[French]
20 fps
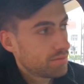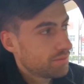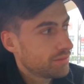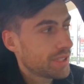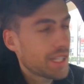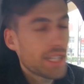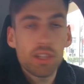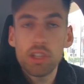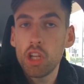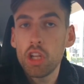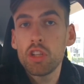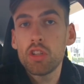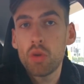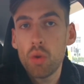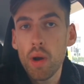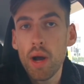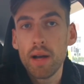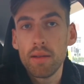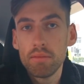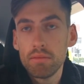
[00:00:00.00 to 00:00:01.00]
Ça te donne
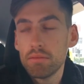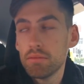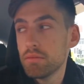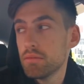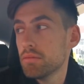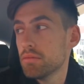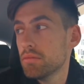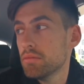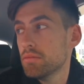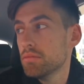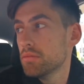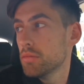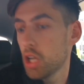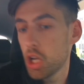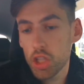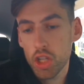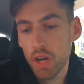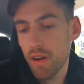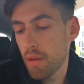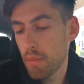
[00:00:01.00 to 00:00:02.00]
quoi? Le
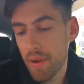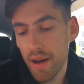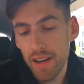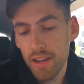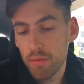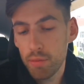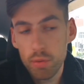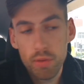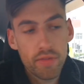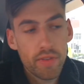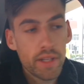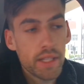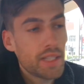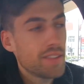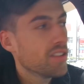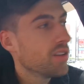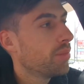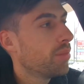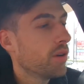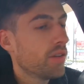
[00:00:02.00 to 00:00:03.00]
chat va pas aller plus vite, il
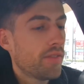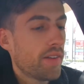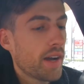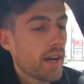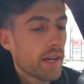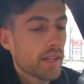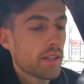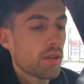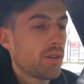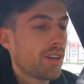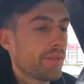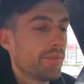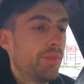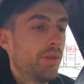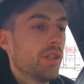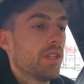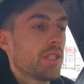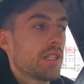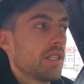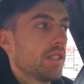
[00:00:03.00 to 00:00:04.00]
va pas faire de quoi de
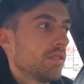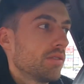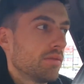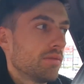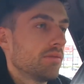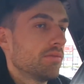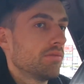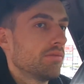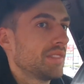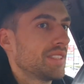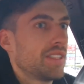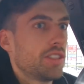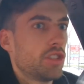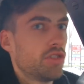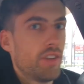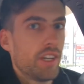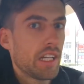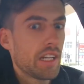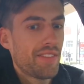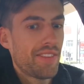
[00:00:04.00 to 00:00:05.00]
plus, là. Ça va tout
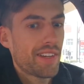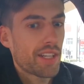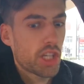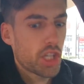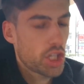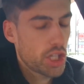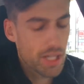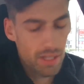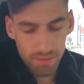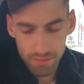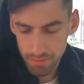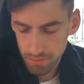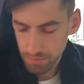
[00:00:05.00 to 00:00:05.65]
rien que le faire chier.